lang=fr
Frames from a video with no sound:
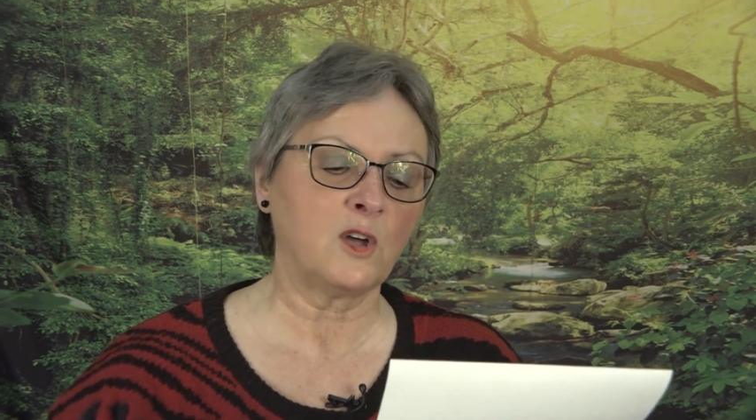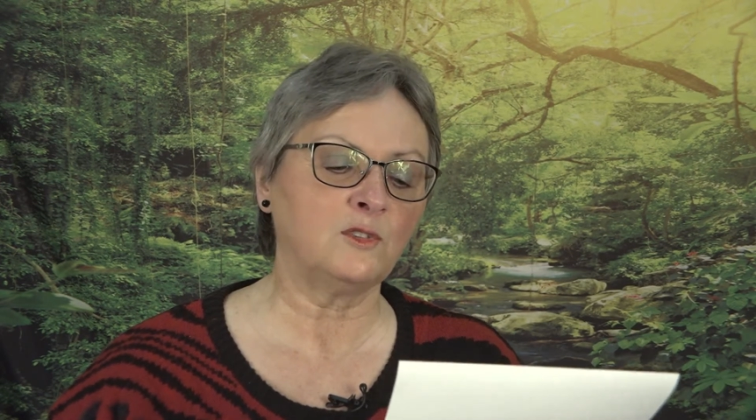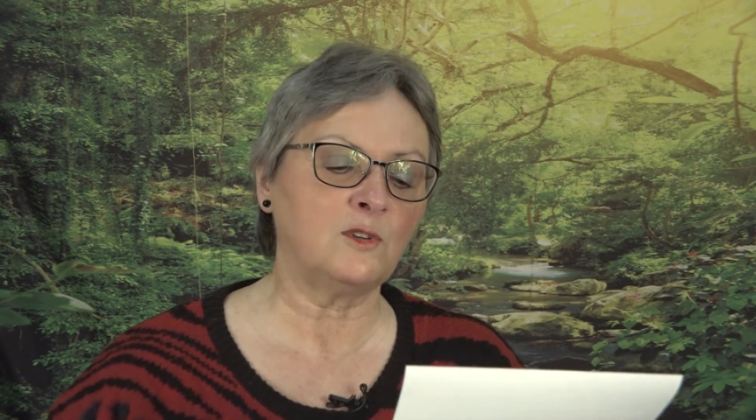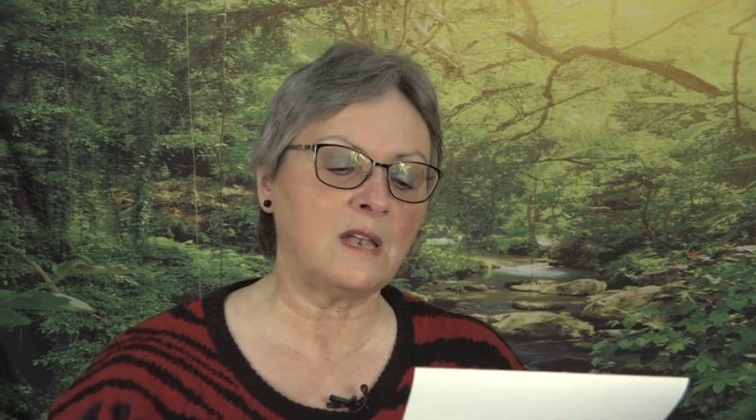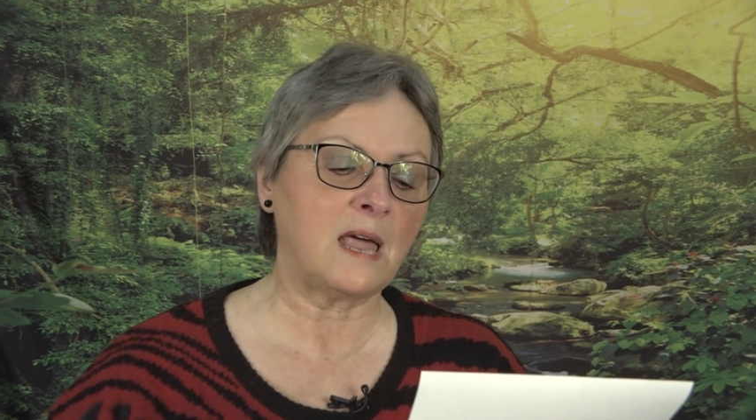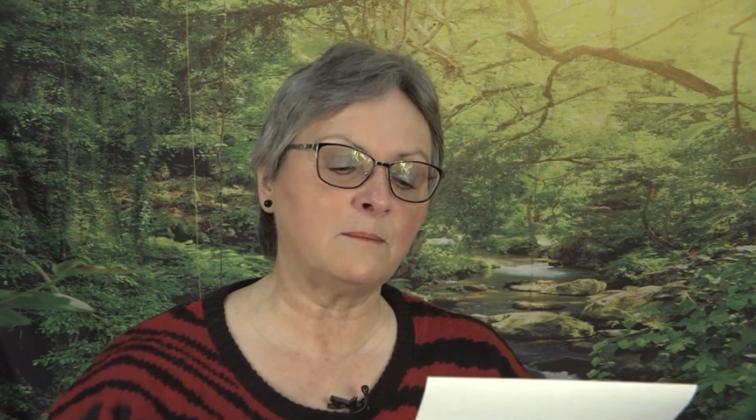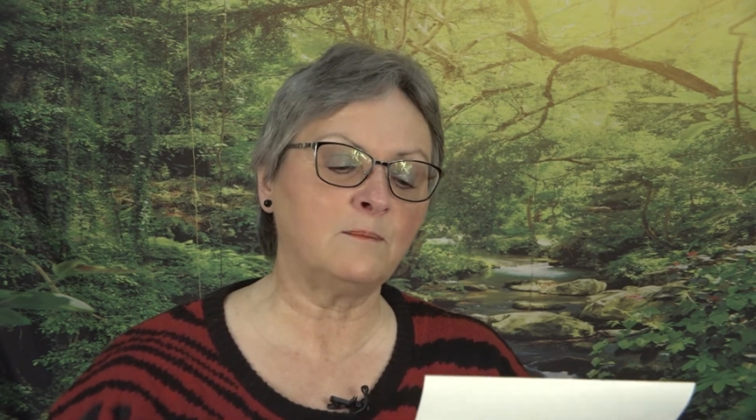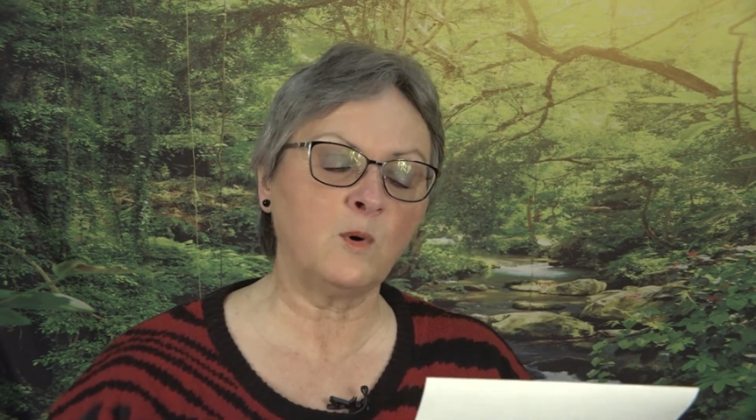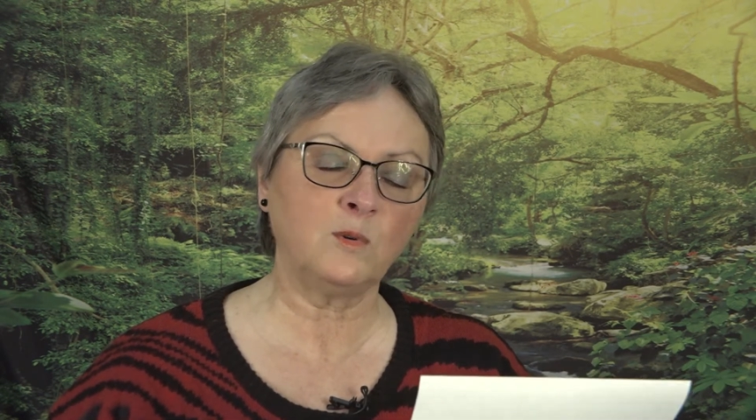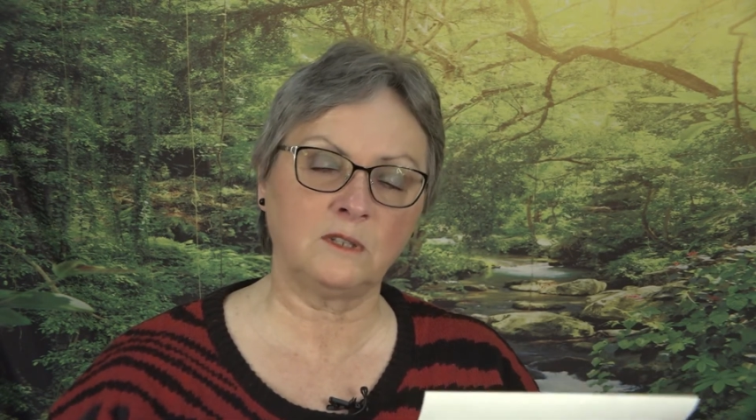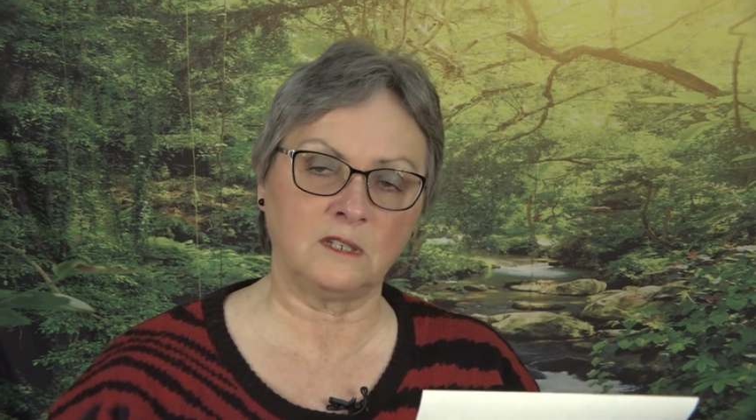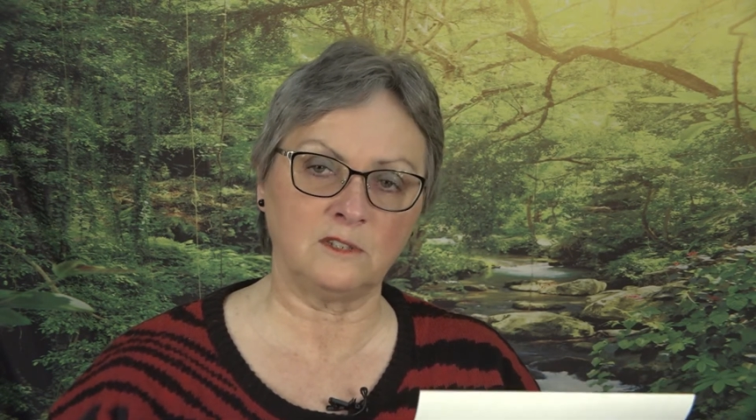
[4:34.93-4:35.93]
de la
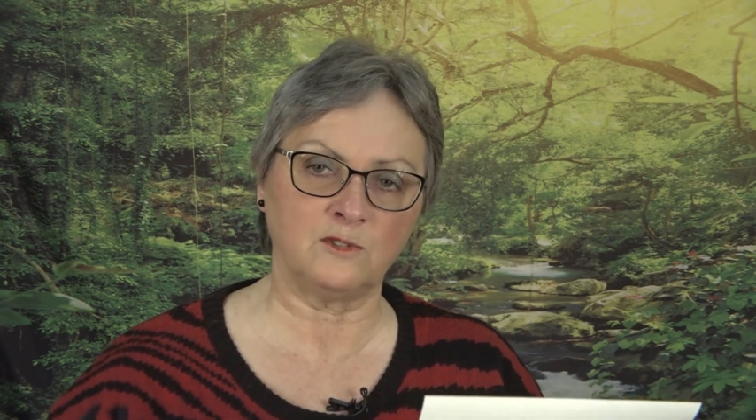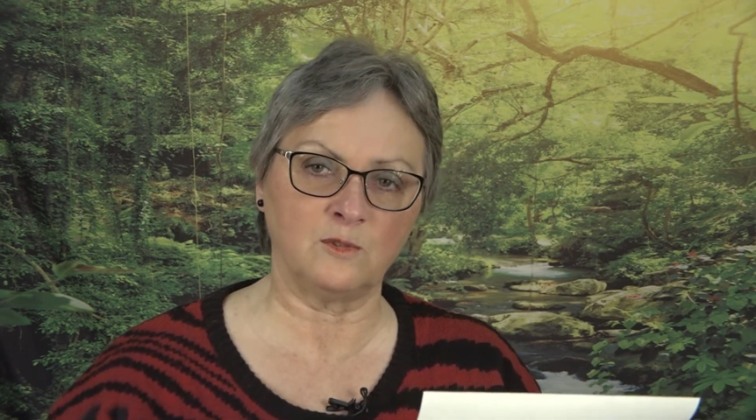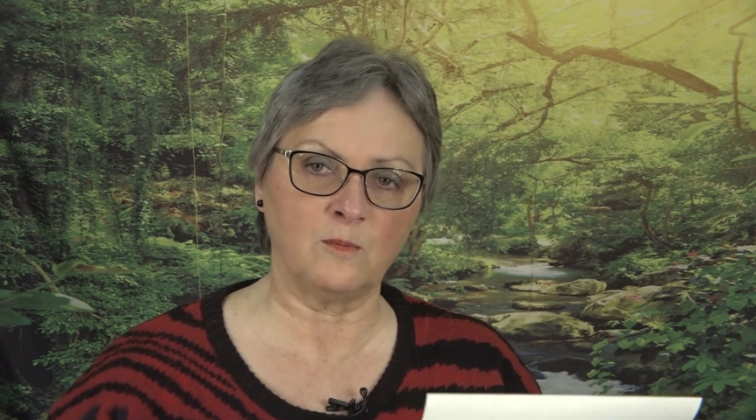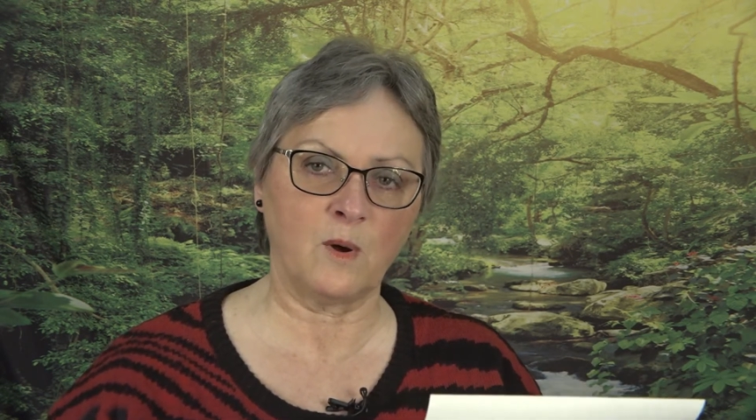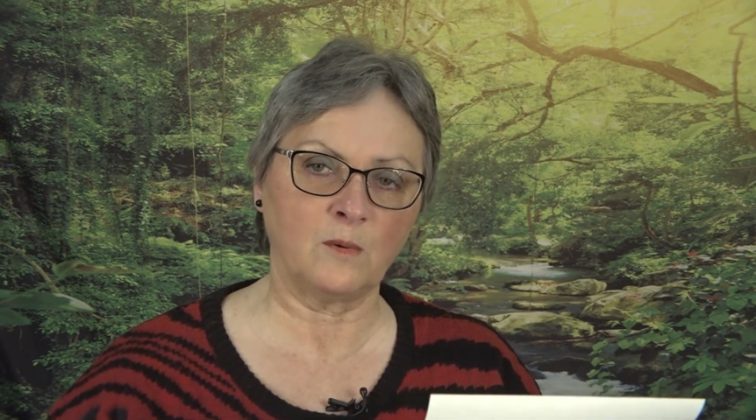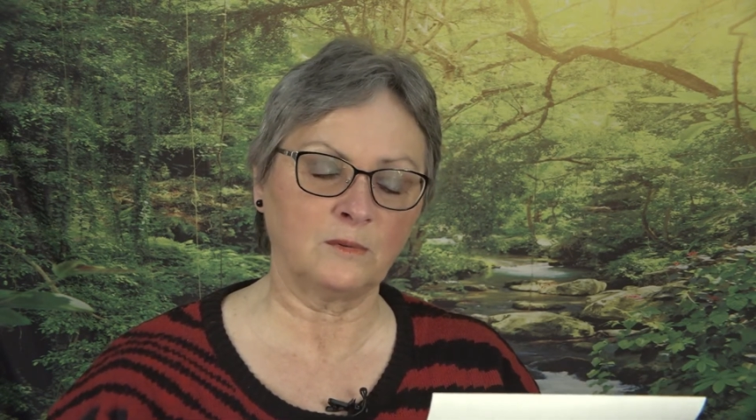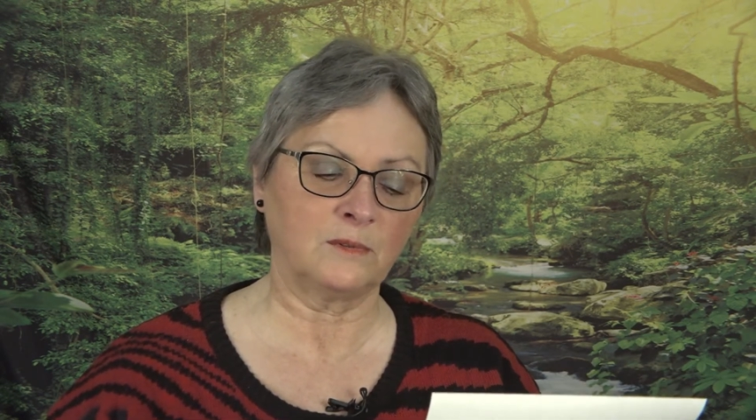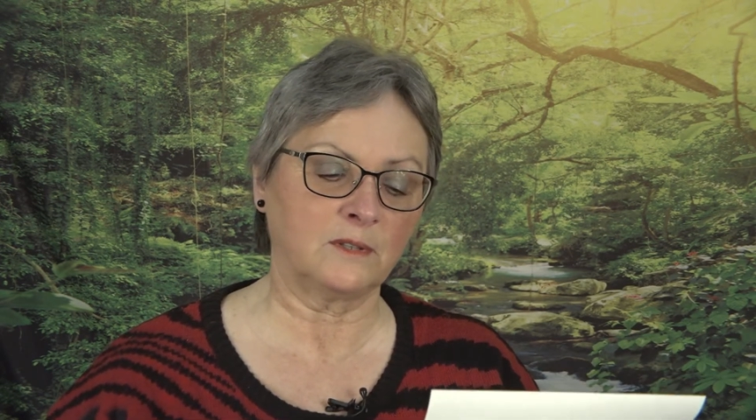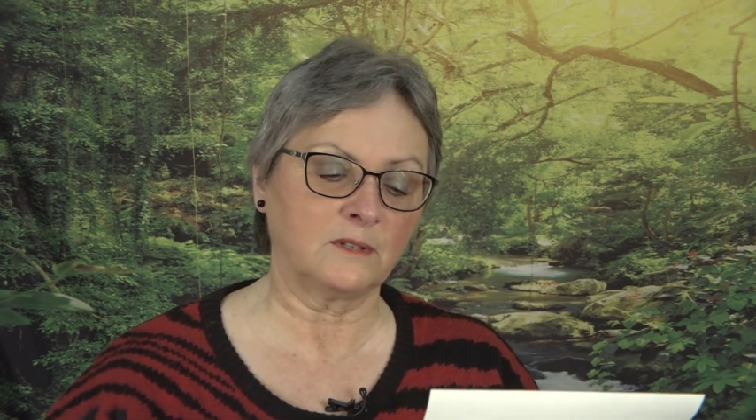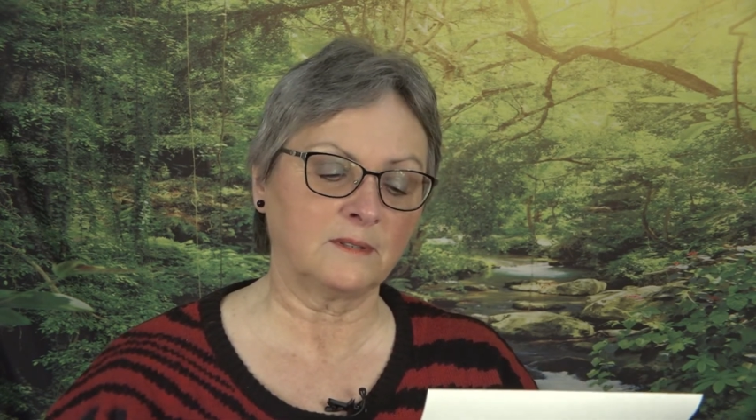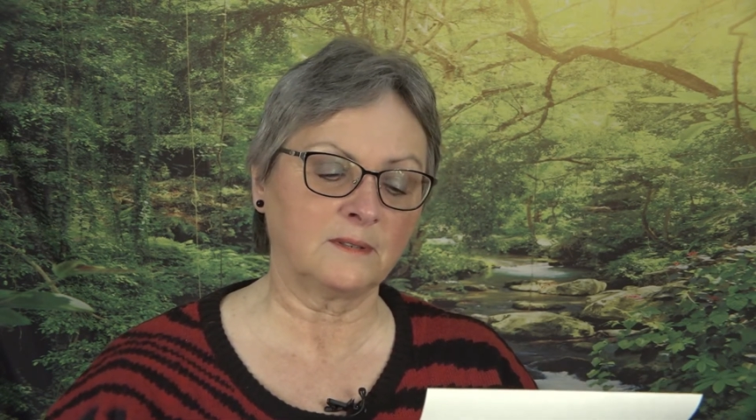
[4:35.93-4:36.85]
beauté du monde.